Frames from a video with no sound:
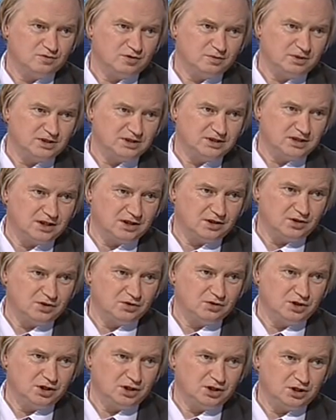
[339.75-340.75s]
Wobec
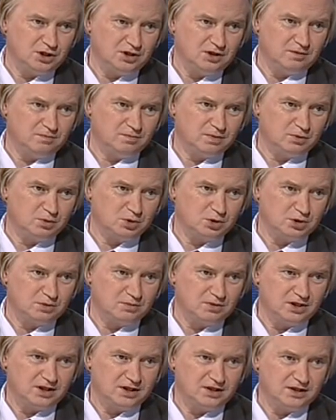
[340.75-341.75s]
tego, jeśli
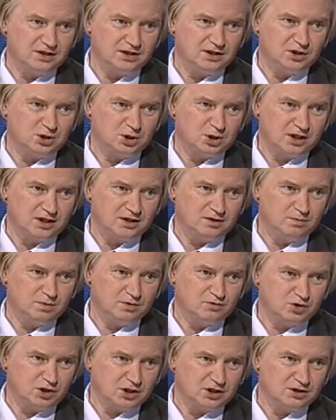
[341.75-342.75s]
położymy na jednej szali
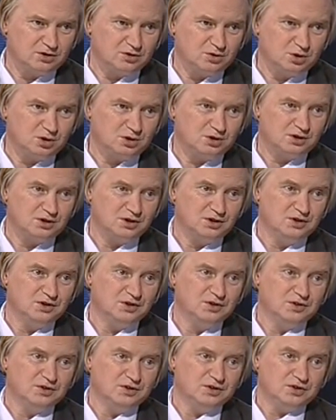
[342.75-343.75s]
powszechność,
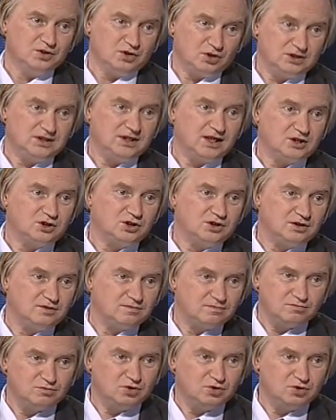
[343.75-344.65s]
to znaczy